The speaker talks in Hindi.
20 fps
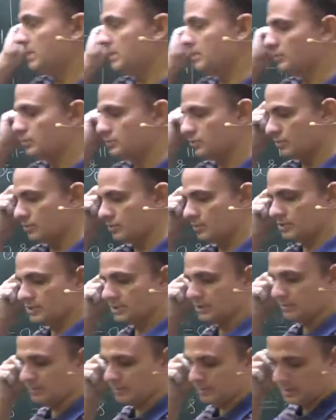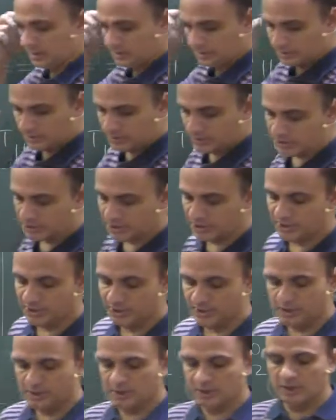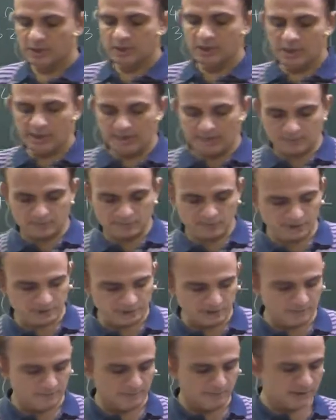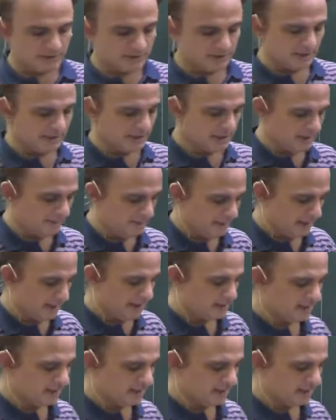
था दोस्तों क्वेश्चन नंबर थ्री अब क्वेश्चन नंबर थ्री के बाद